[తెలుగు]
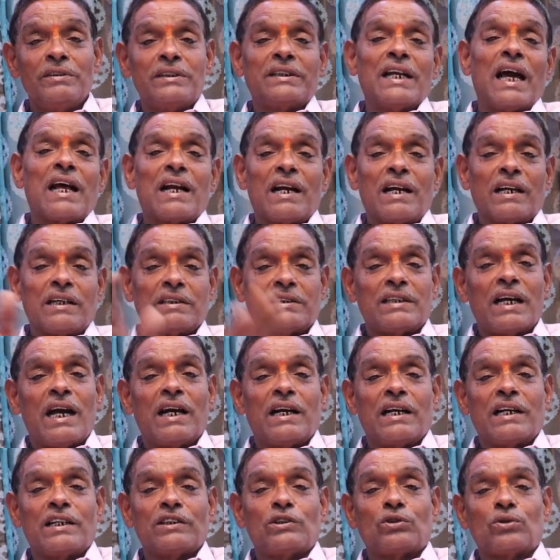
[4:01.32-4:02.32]
విచారణకి
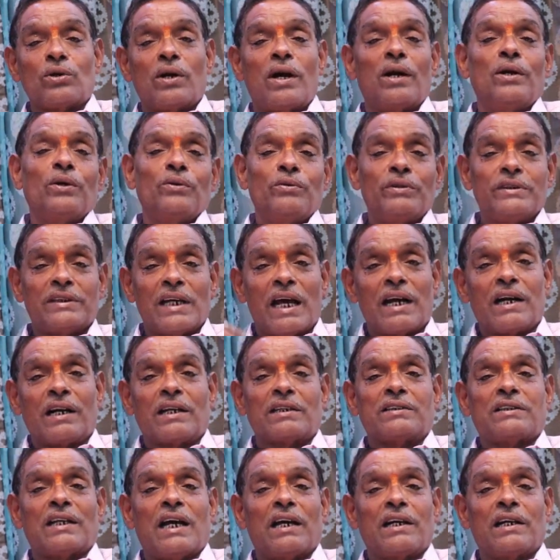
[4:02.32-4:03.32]
సహకరిస్తున్నాడు
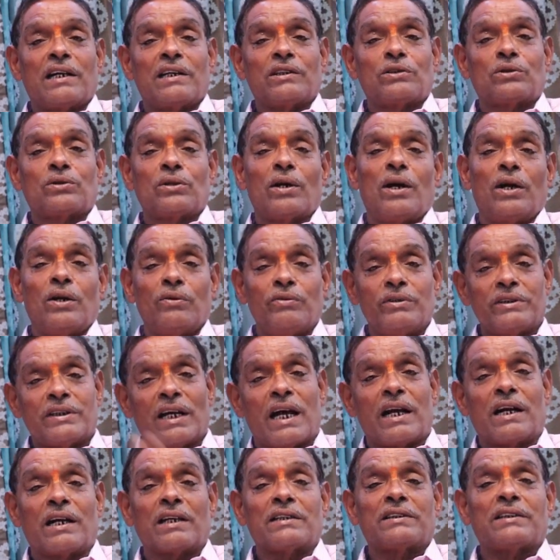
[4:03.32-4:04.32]
విచారణకి సహకరిస్తున్నాడు
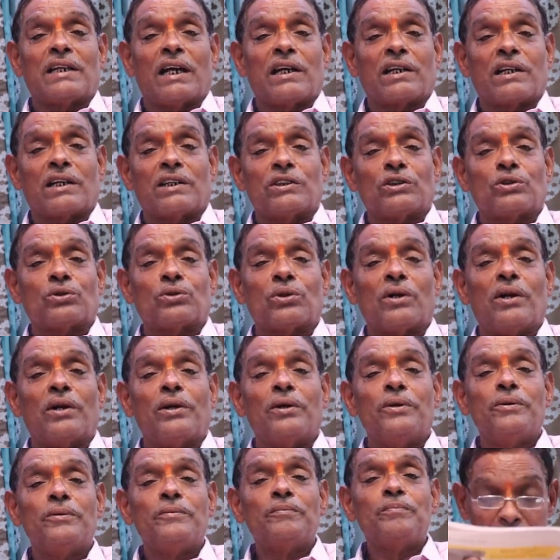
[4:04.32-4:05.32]
విచారణకి
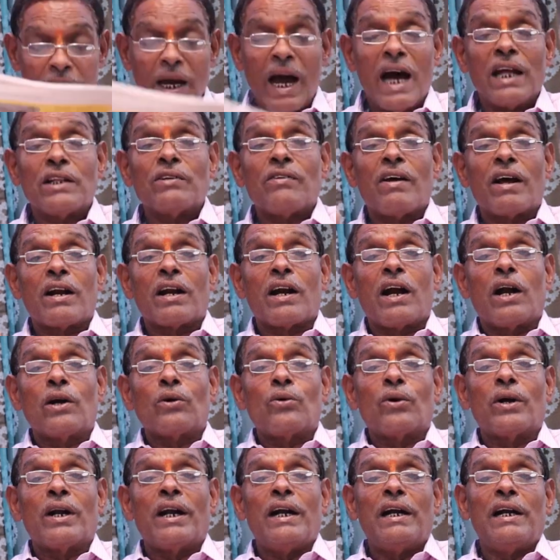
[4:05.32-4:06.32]
సహకరిస్తున్నాడు ఆదివారం
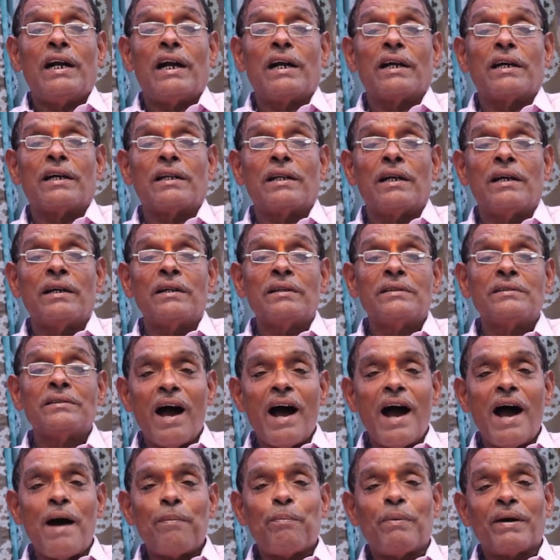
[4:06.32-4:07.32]
నాడు కూడా వెళ్ళాడు కదా
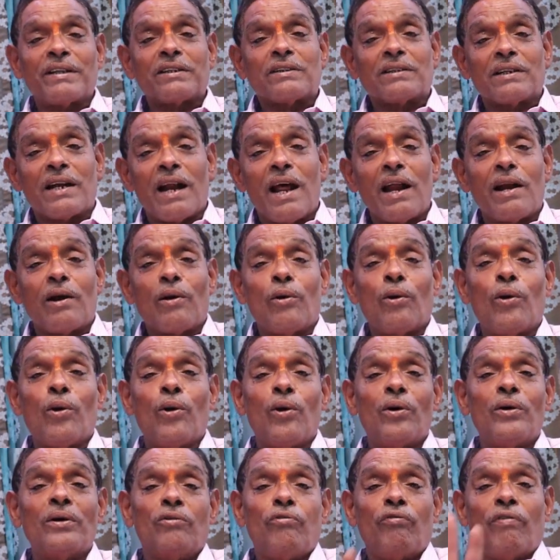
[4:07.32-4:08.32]
ఆ పత్రాల్లో
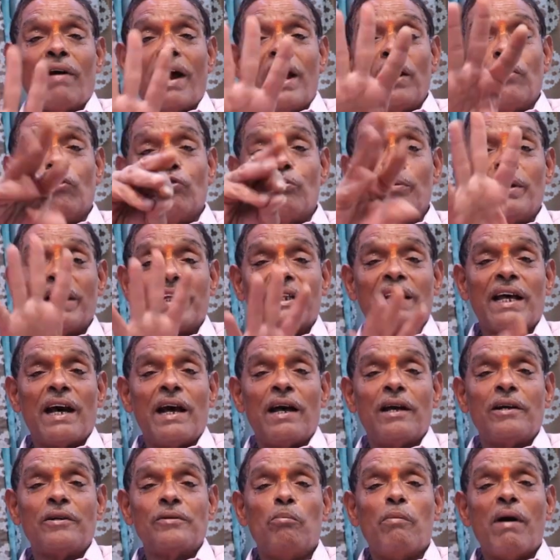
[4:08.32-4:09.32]
ఫైవ్ మీద
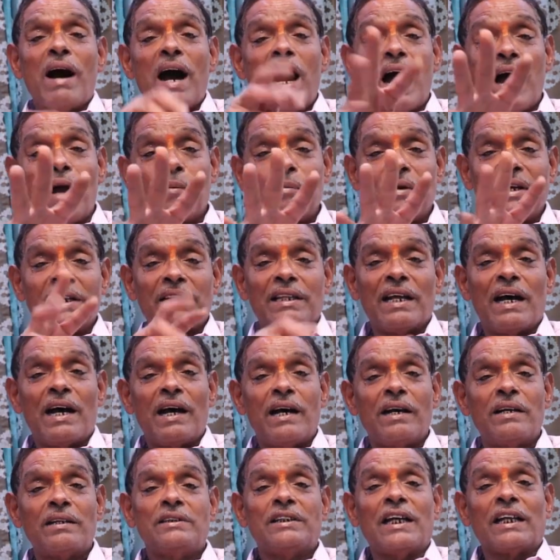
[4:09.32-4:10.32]
మహా మీద
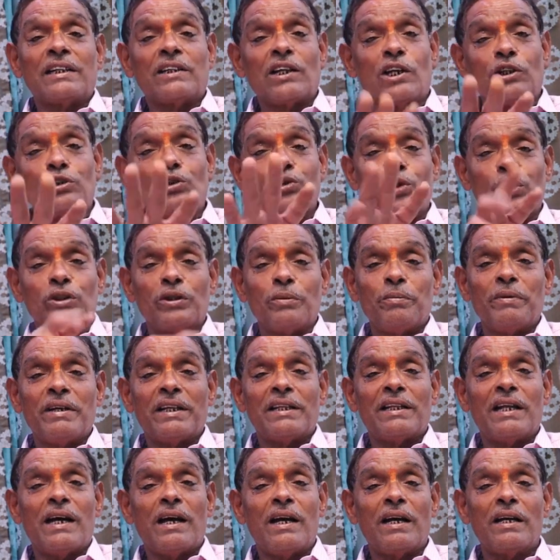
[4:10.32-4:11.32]
చంద్రజ్యోతి
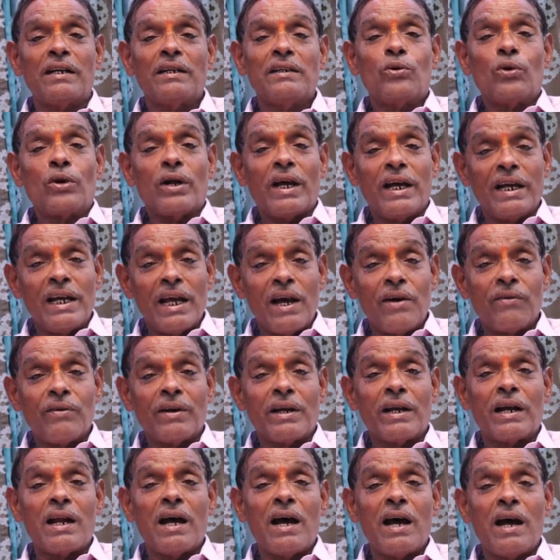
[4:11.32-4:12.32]
మీద కూడా
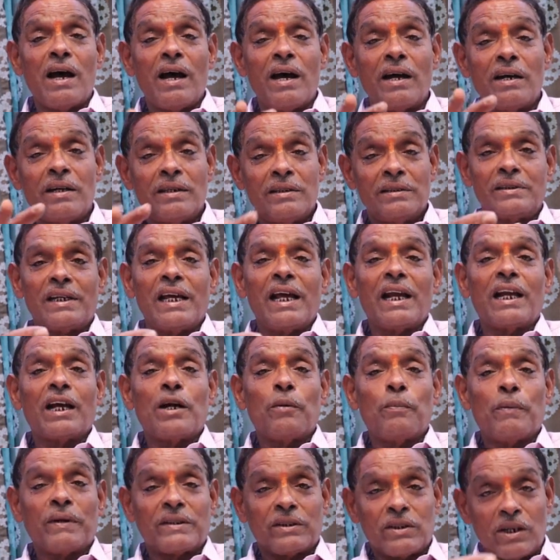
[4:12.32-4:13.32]
ఏమన్నా
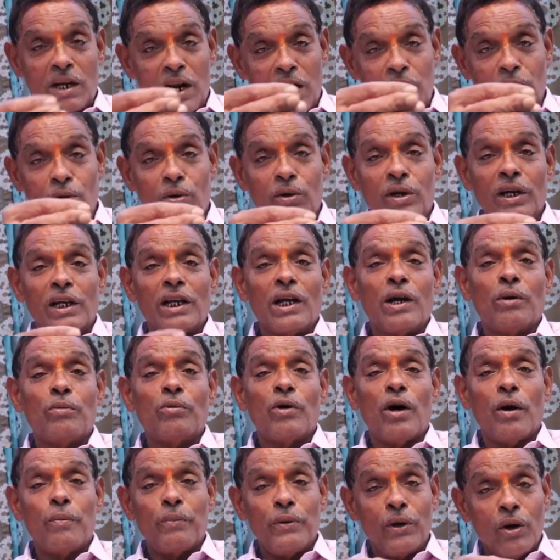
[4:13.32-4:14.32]
కీలక పత్రాలు
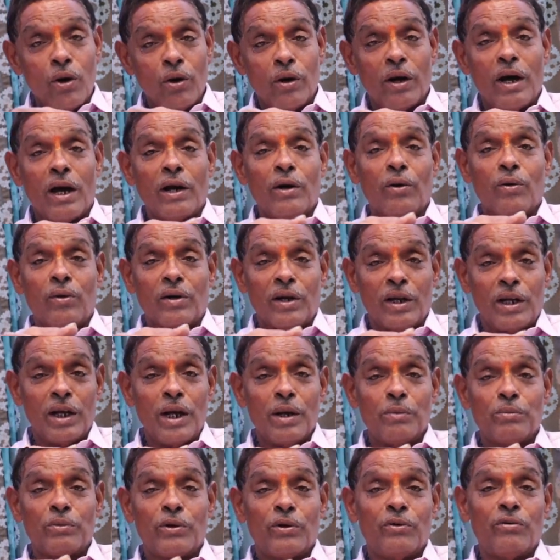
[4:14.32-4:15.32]
ఉన్నాయేమో అభియోగాలు
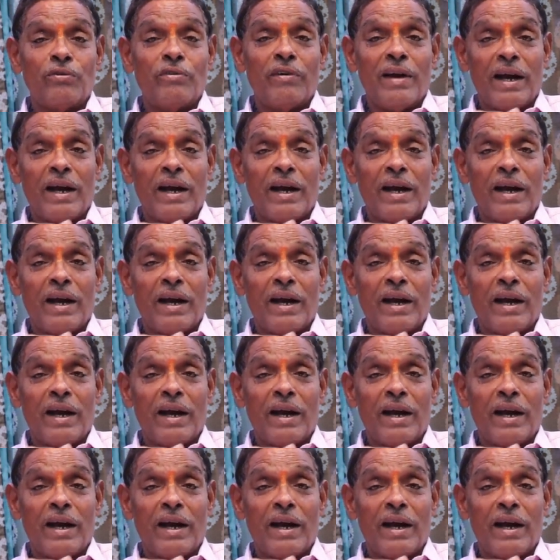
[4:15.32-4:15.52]
ఉన్నాయేమో